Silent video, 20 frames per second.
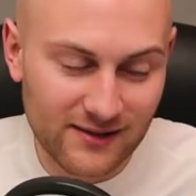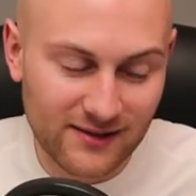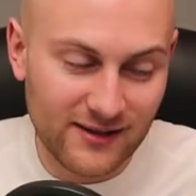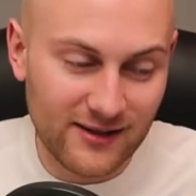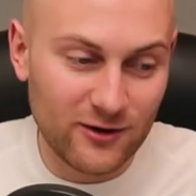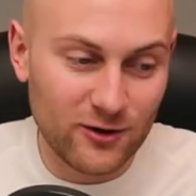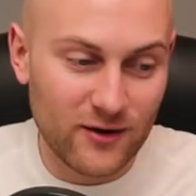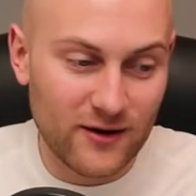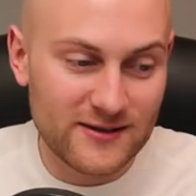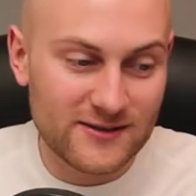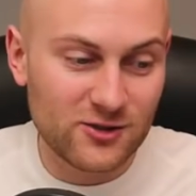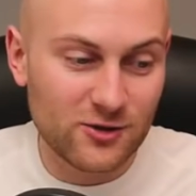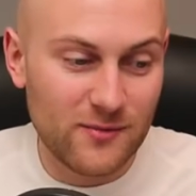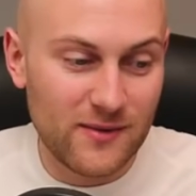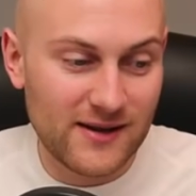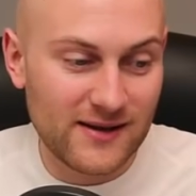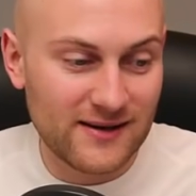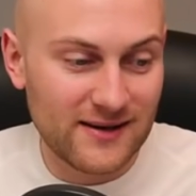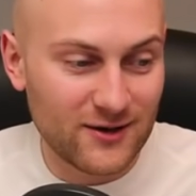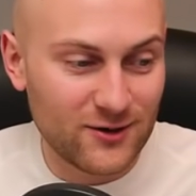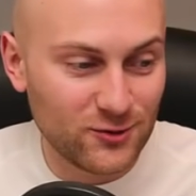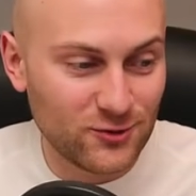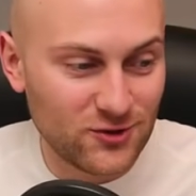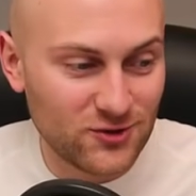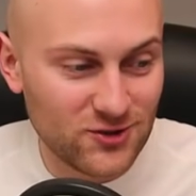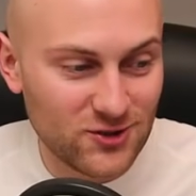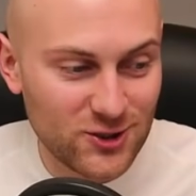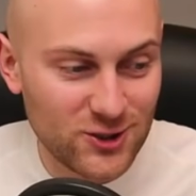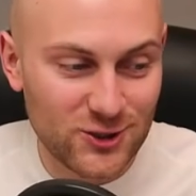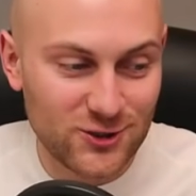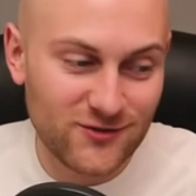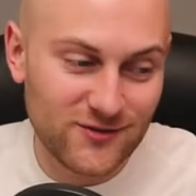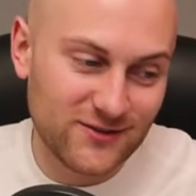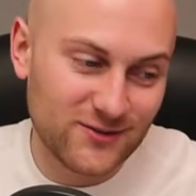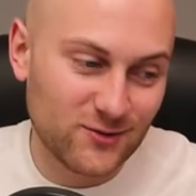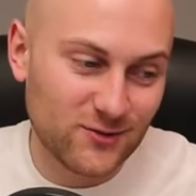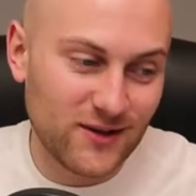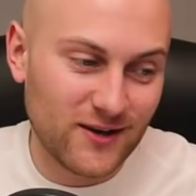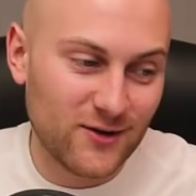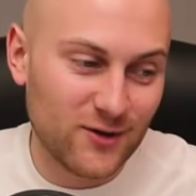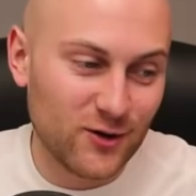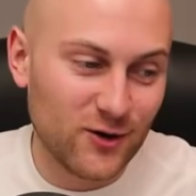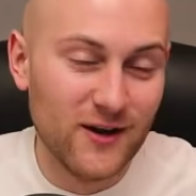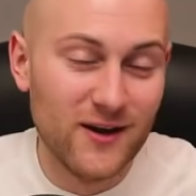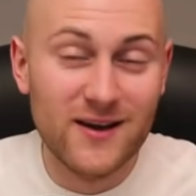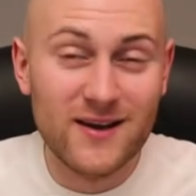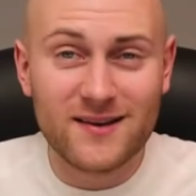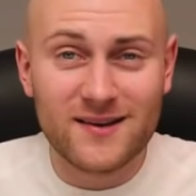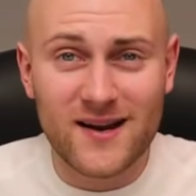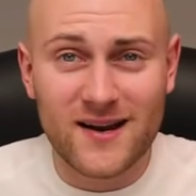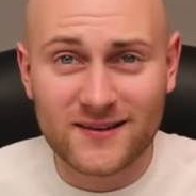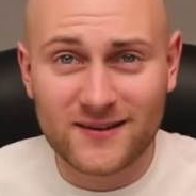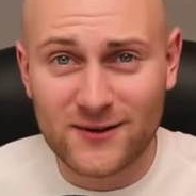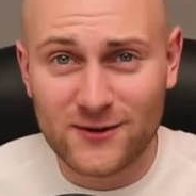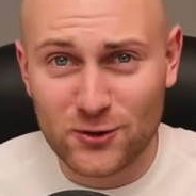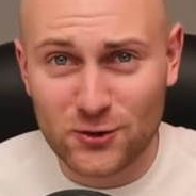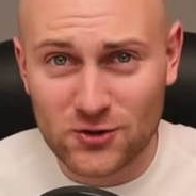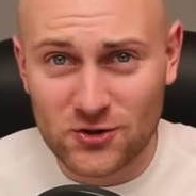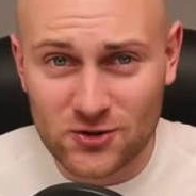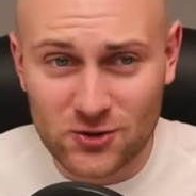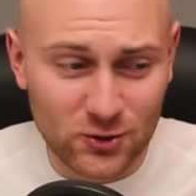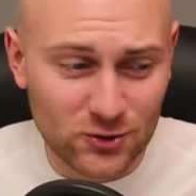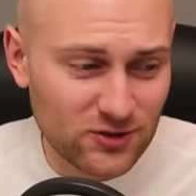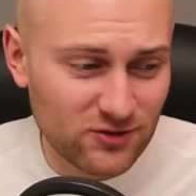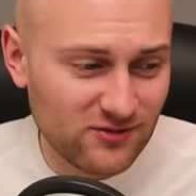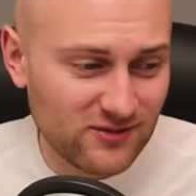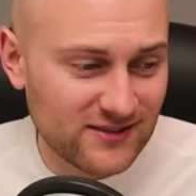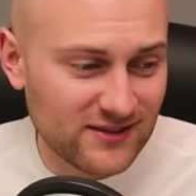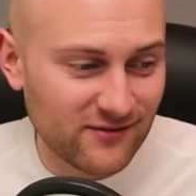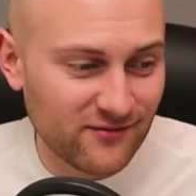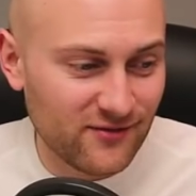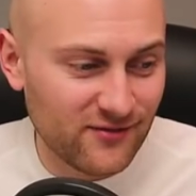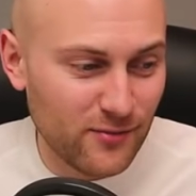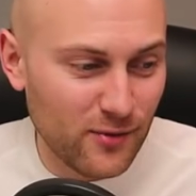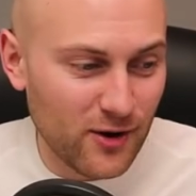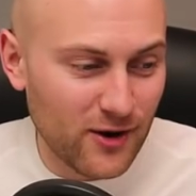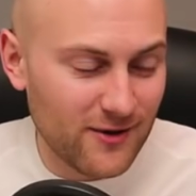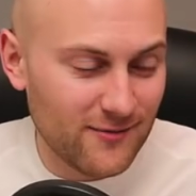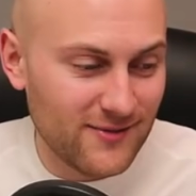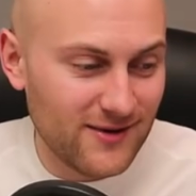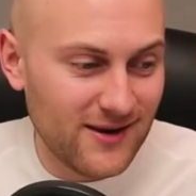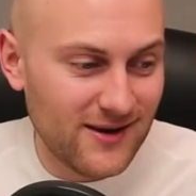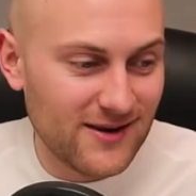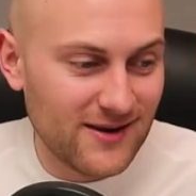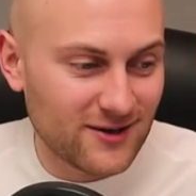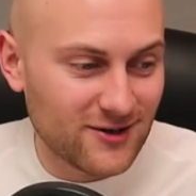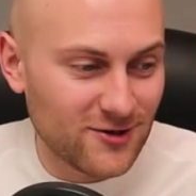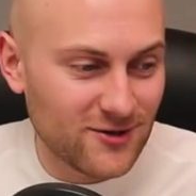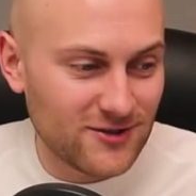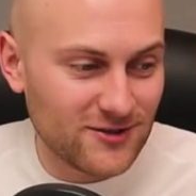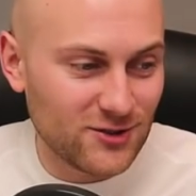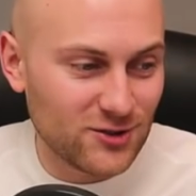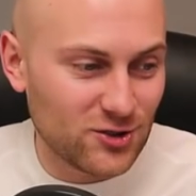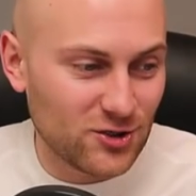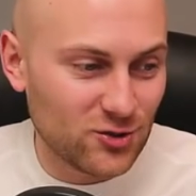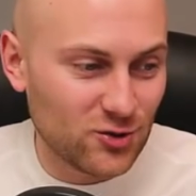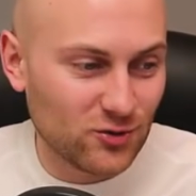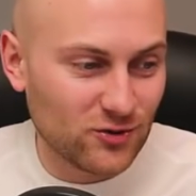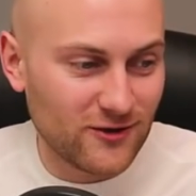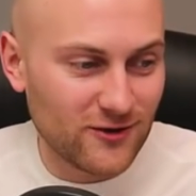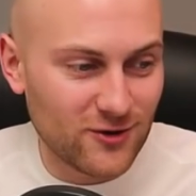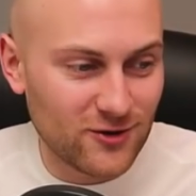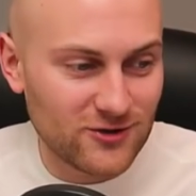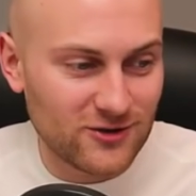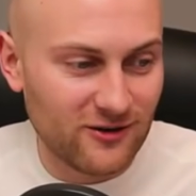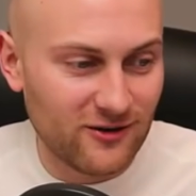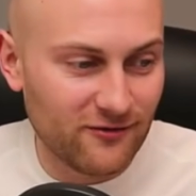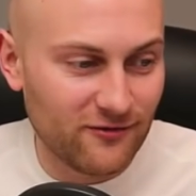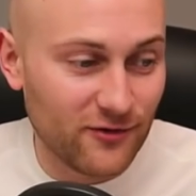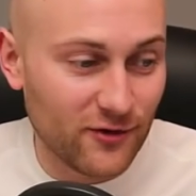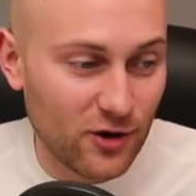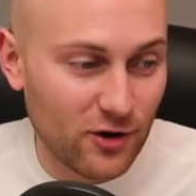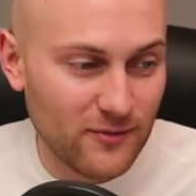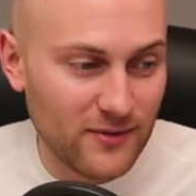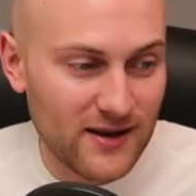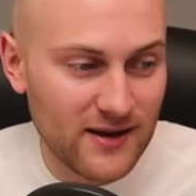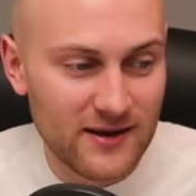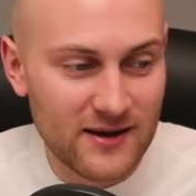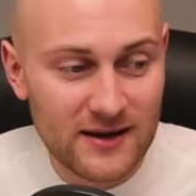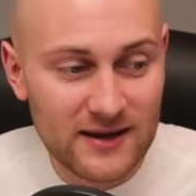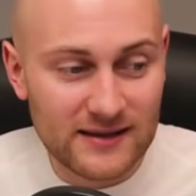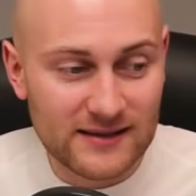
Di Lorenzo ma ich na koncie 10, więc tutaj no kartki dosyć oczywistym wyborem. I na koniec jeszcze rzuty rożne w Romie.